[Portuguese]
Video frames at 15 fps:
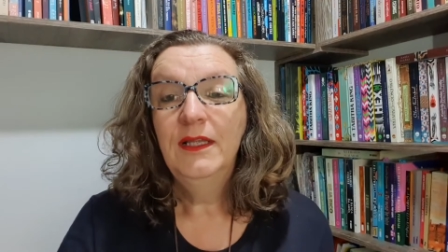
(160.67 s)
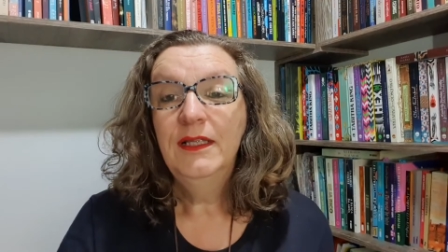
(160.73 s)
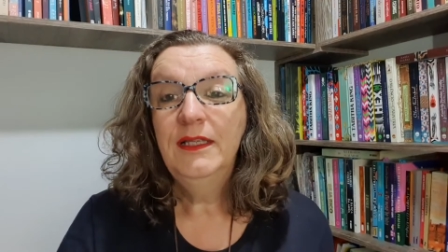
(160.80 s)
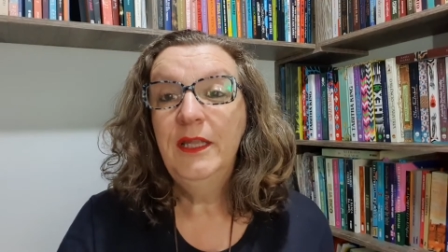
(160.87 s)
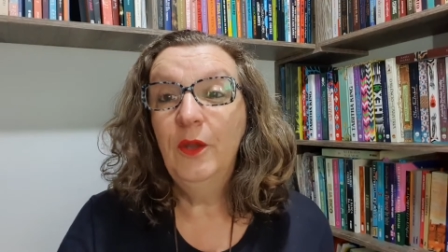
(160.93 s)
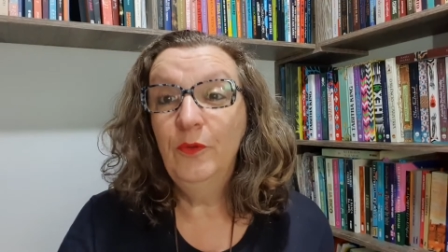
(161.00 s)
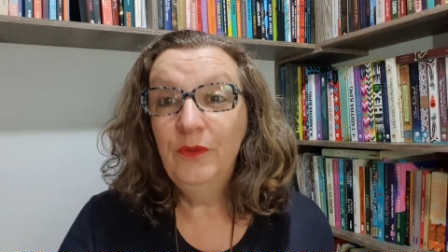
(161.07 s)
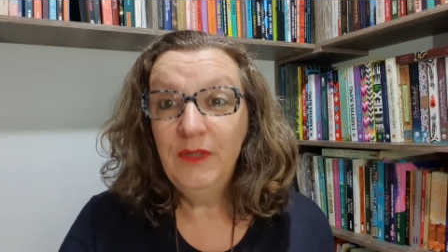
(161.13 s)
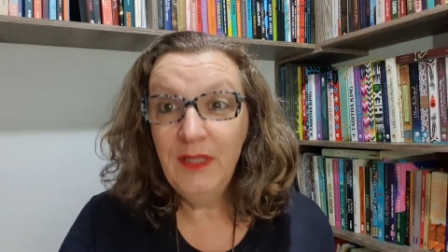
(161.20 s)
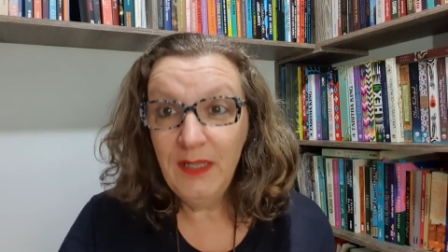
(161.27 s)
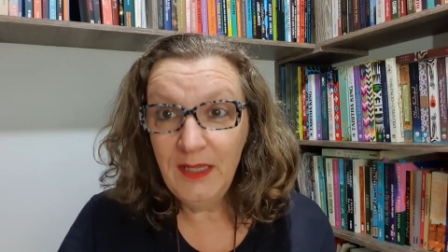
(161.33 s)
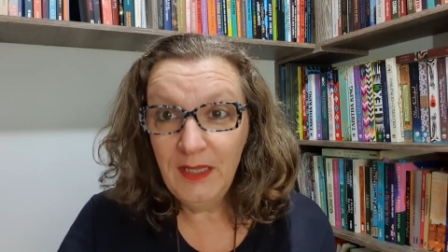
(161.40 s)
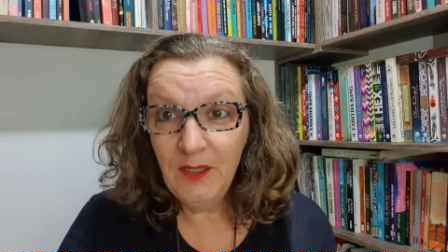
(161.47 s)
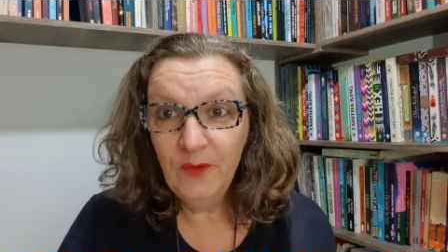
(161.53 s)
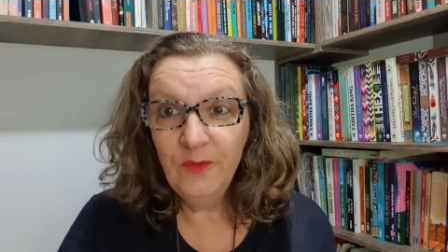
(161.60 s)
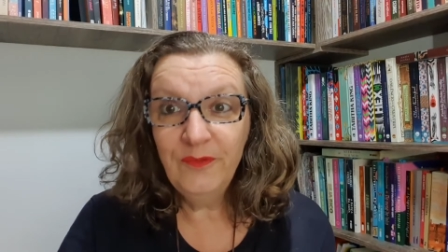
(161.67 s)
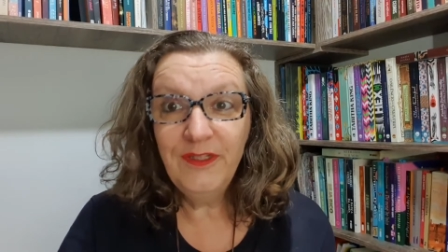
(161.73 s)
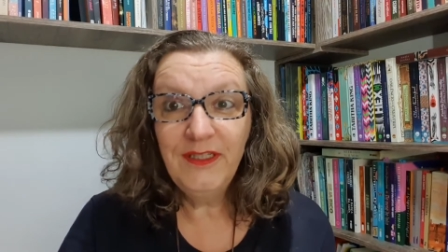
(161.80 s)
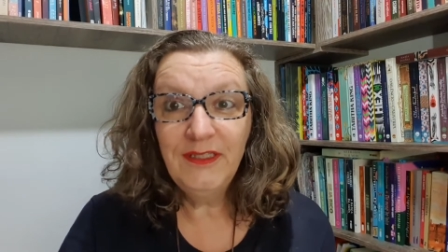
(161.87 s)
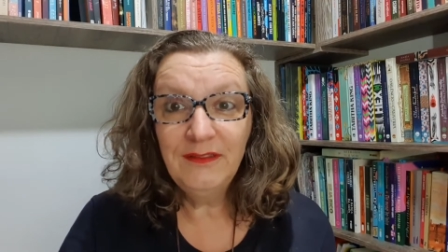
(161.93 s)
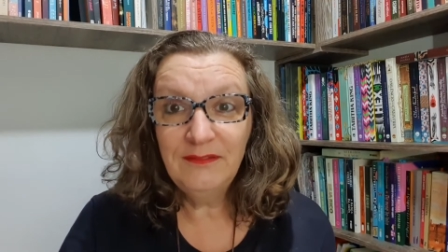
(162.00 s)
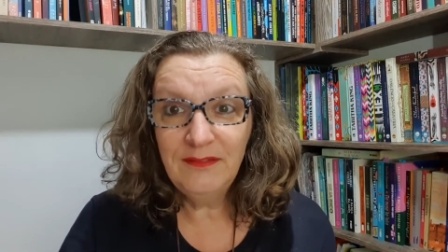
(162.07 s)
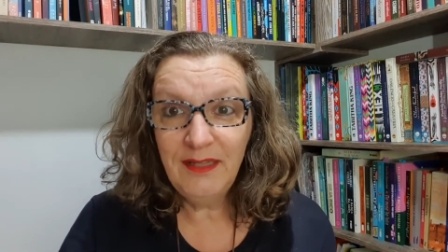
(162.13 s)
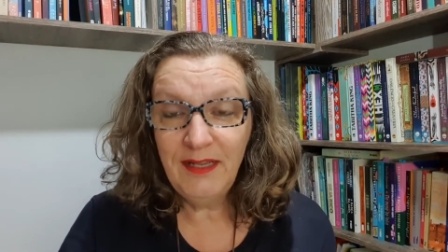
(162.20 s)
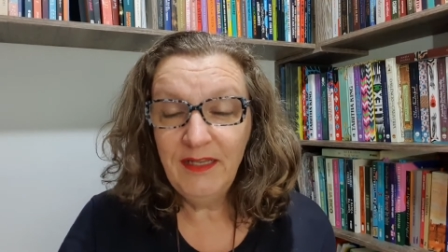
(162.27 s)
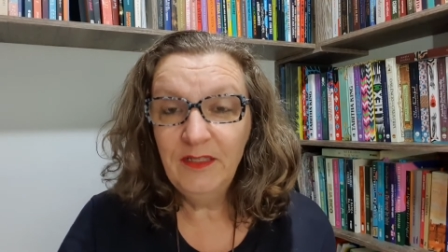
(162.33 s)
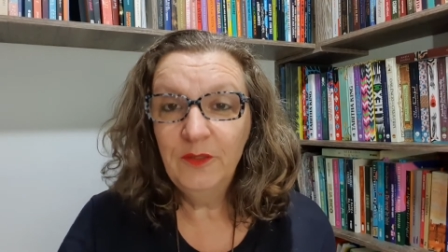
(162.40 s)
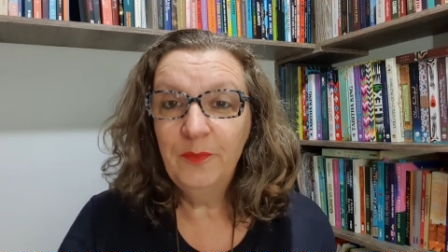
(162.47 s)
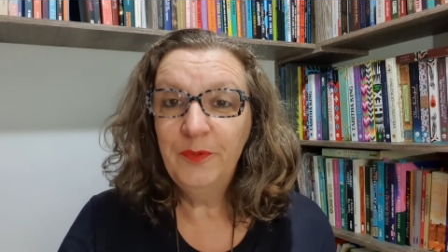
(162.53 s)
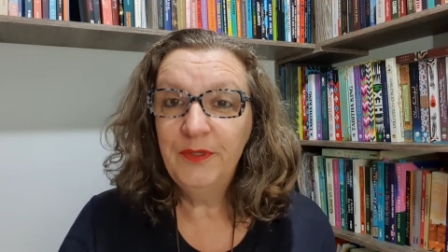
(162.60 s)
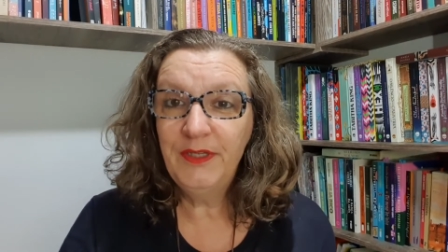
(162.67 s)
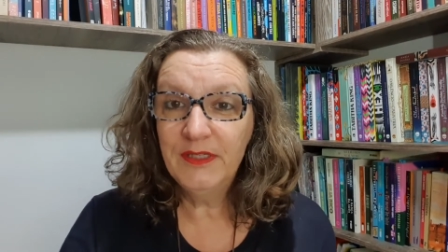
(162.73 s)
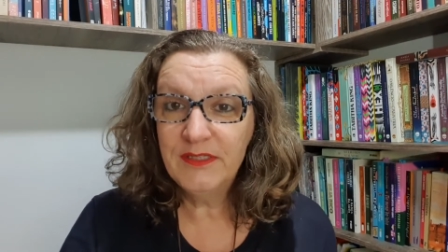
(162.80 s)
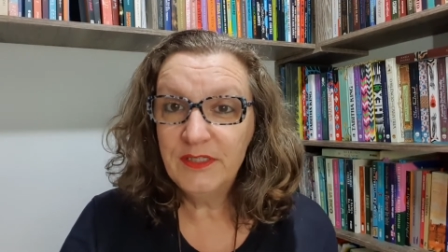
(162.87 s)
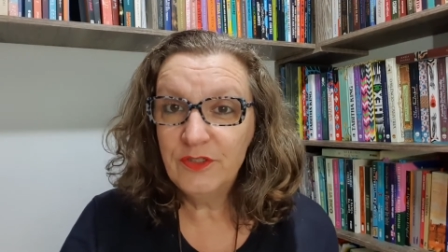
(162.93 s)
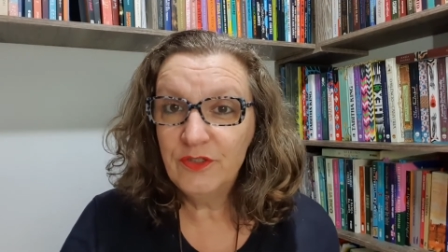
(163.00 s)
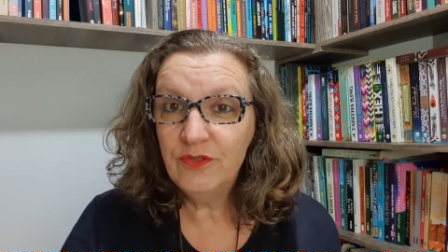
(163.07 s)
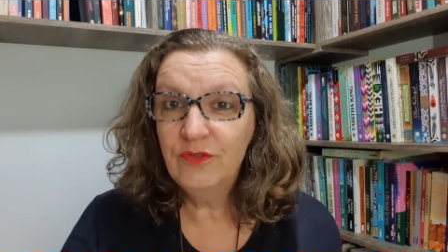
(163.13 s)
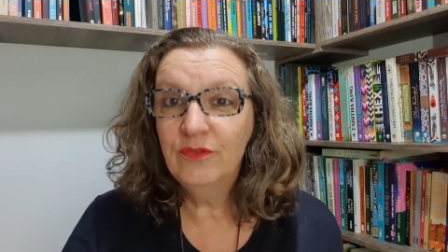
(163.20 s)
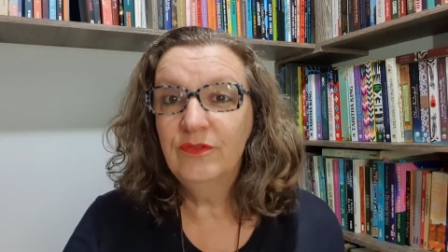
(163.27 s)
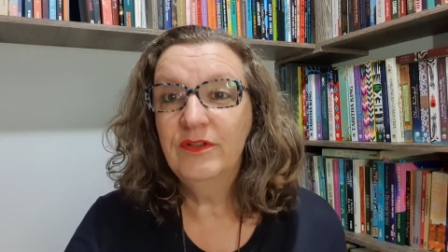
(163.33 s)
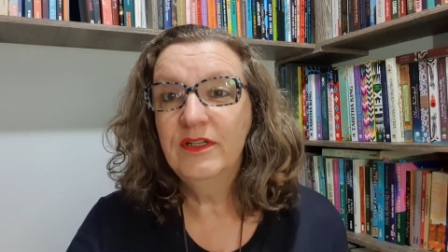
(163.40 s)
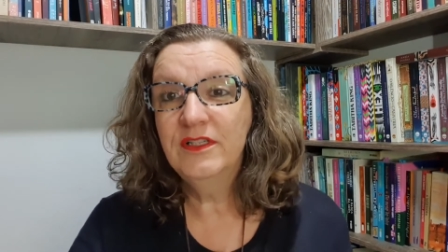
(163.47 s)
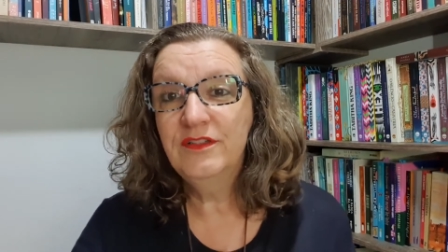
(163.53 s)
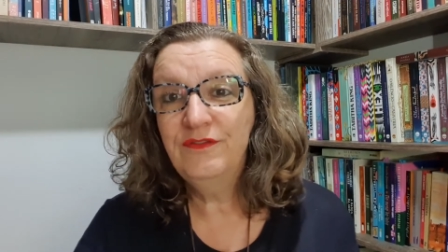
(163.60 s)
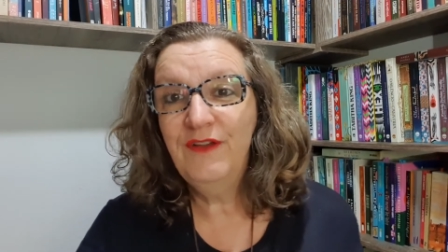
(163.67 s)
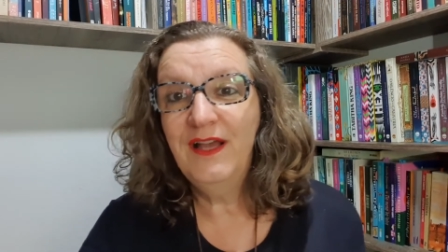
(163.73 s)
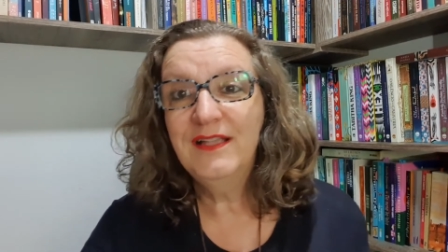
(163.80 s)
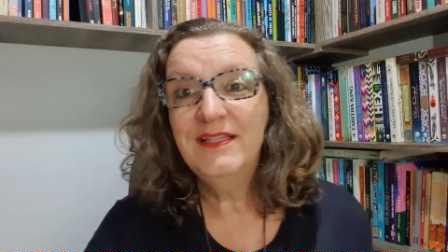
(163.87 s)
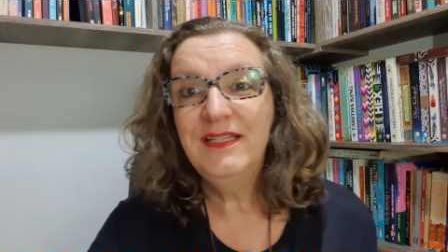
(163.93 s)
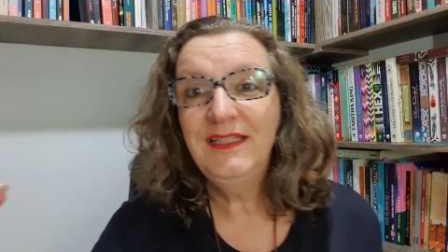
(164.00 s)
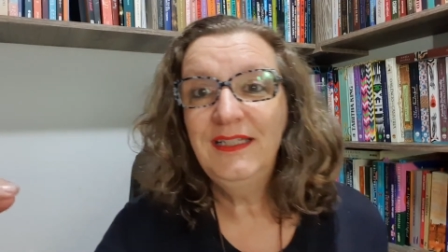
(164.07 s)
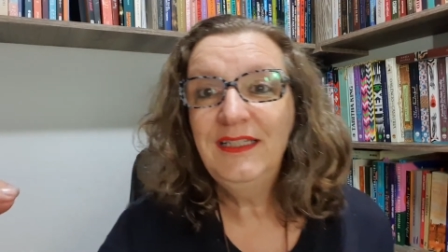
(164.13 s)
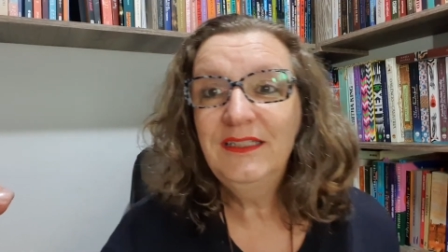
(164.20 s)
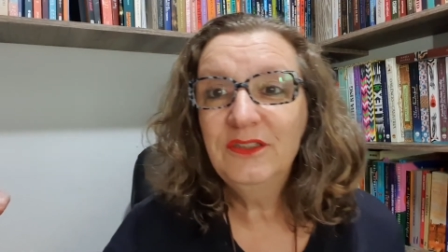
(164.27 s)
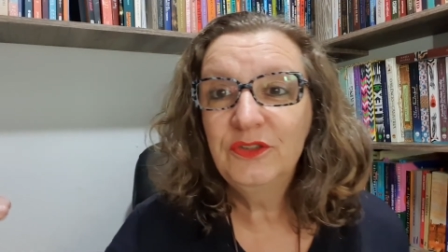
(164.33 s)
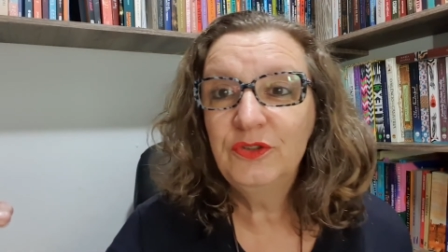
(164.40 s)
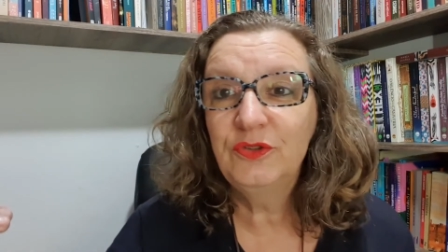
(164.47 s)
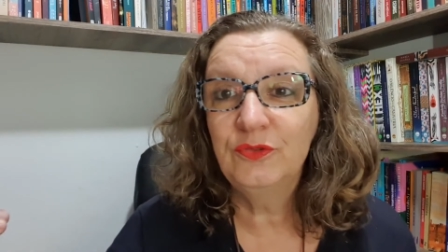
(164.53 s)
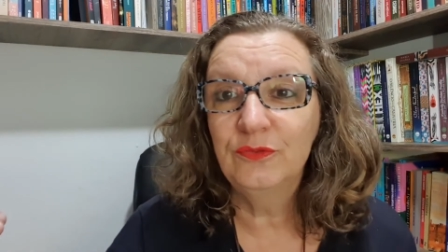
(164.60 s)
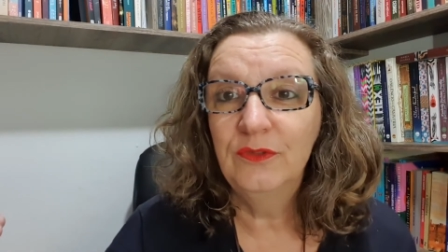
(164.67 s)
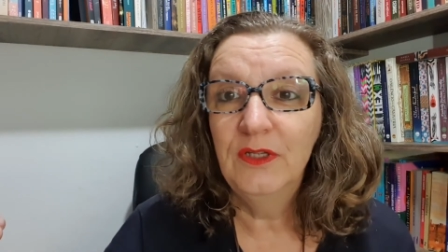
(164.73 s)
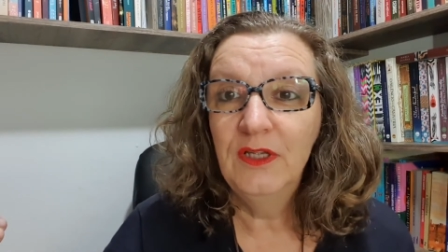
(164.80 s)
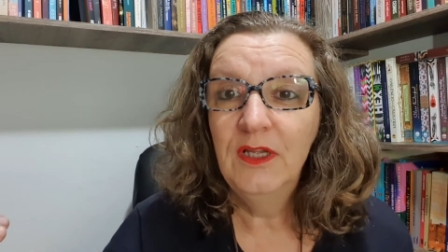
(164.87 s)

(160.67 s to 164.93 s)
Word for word: e eu não entendo porque as editoras fazem isso.